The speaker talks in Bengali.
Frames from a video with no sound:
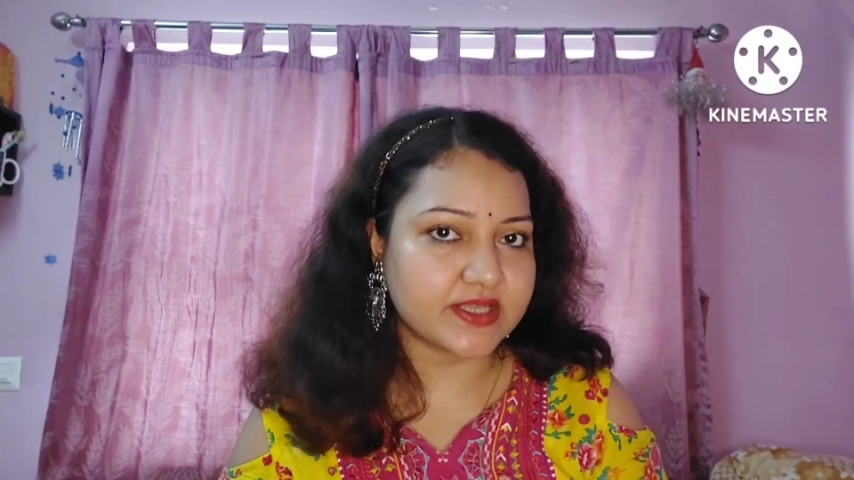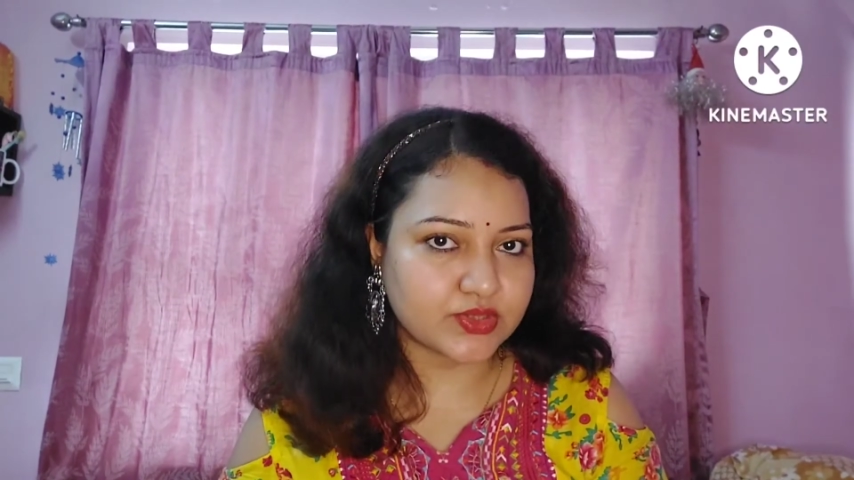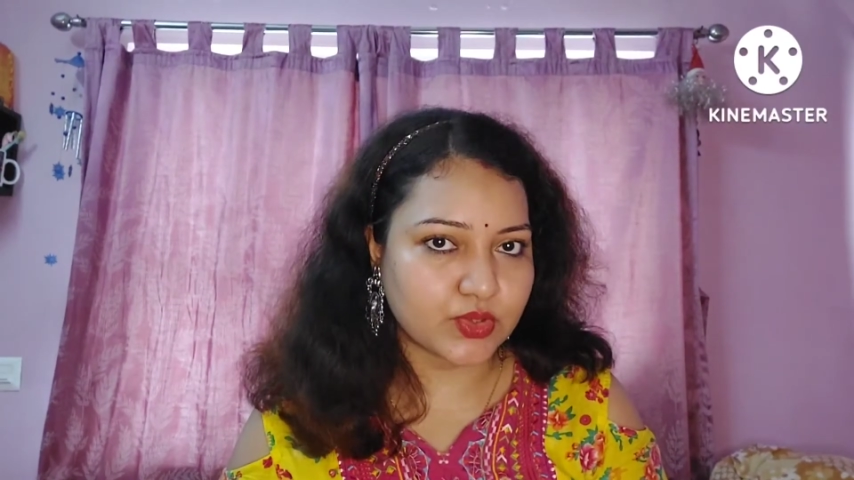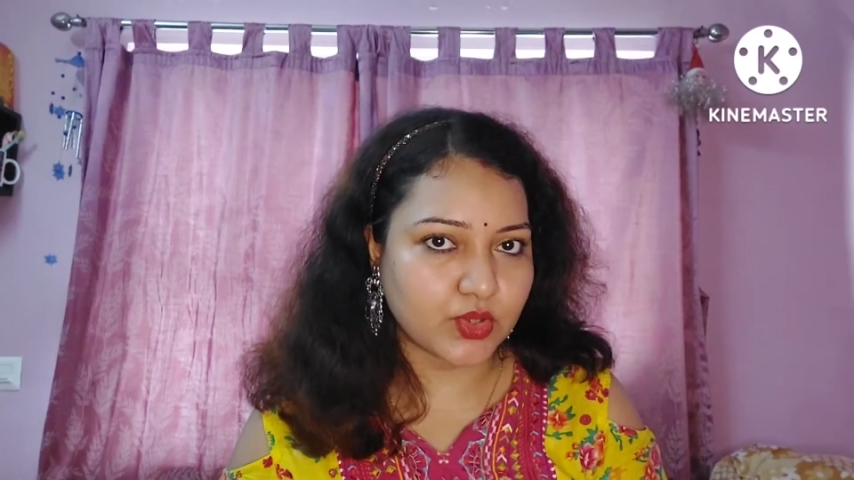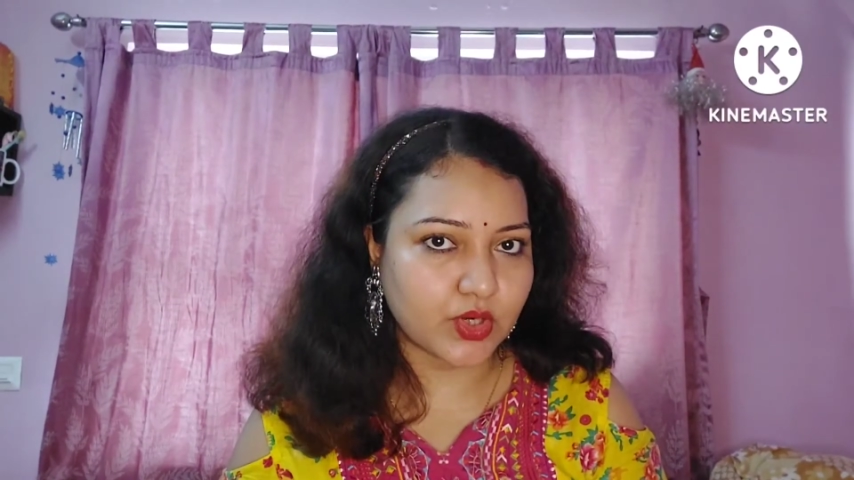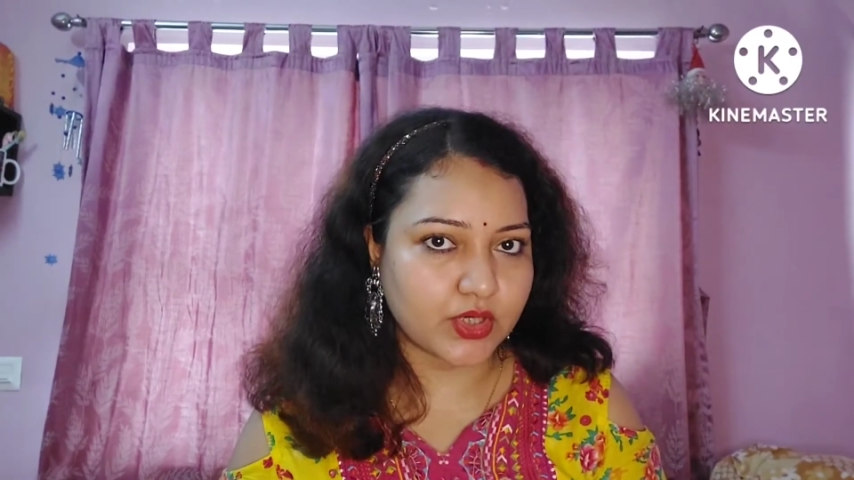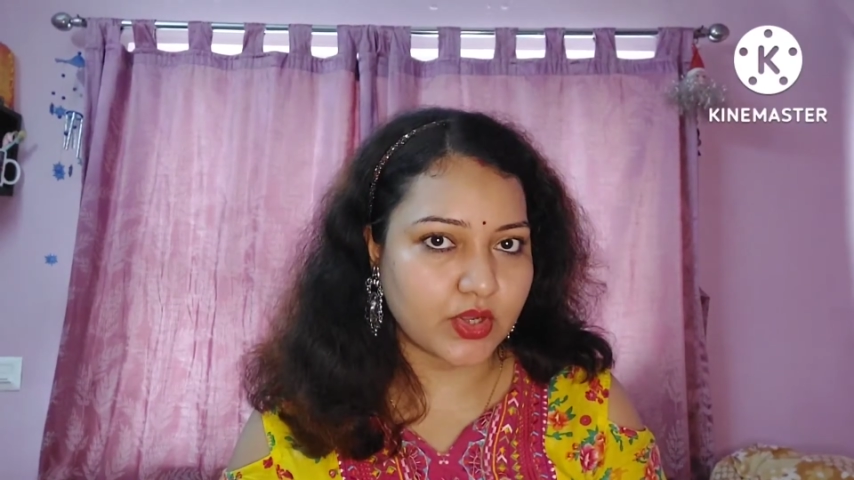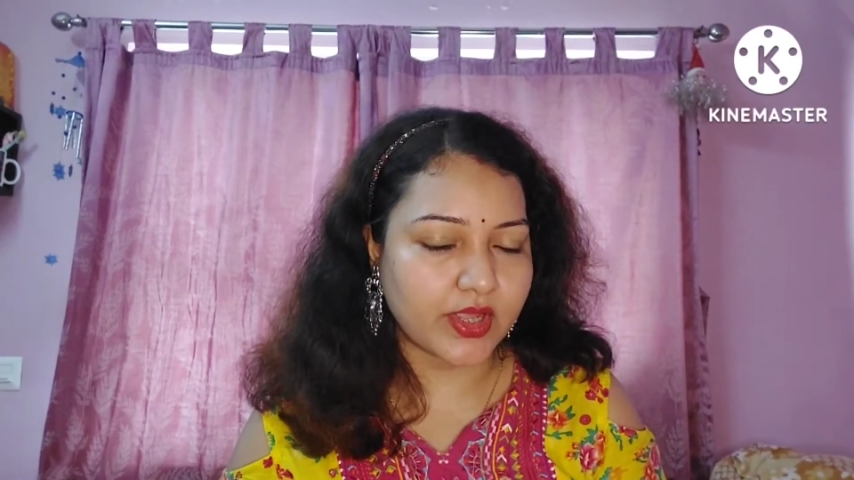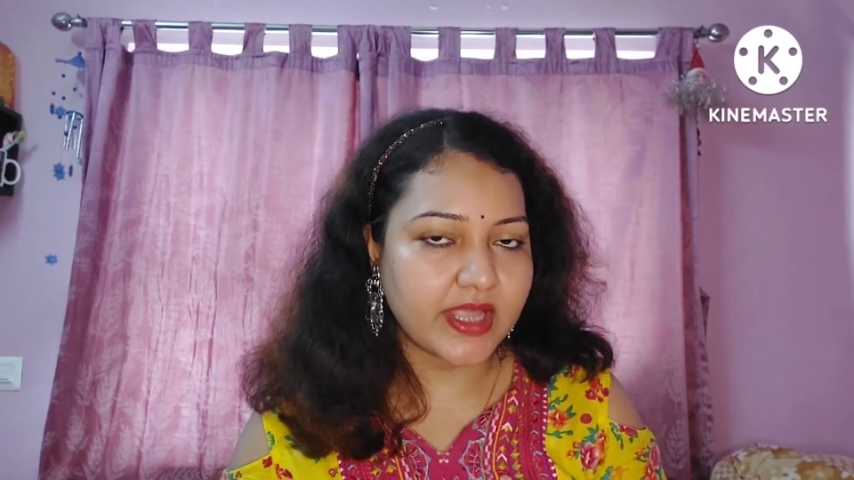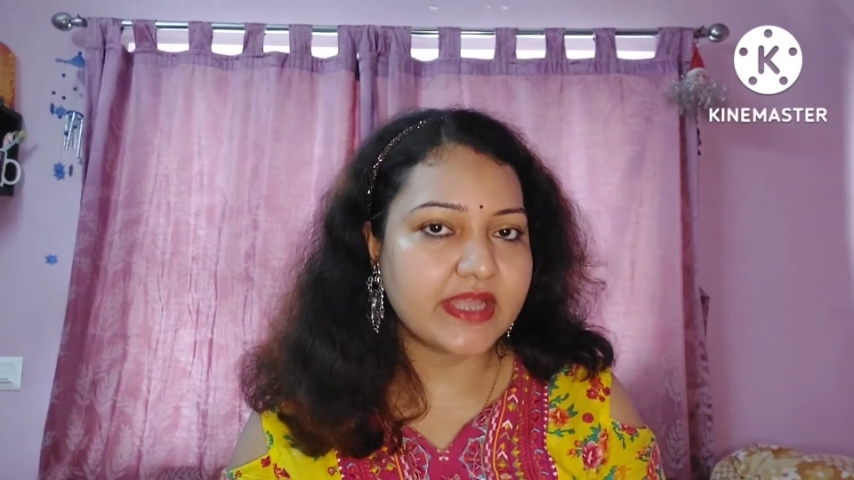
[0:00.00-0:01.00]
স্বাস্থ্যকর
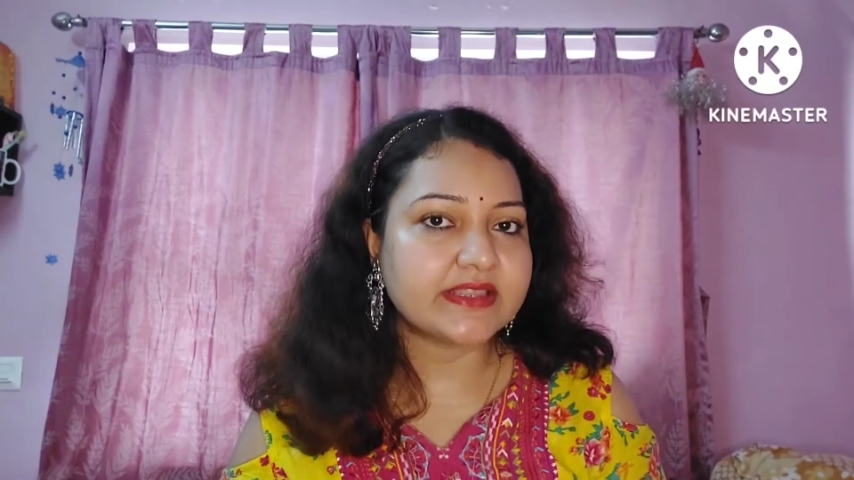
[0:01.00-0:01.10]
নয়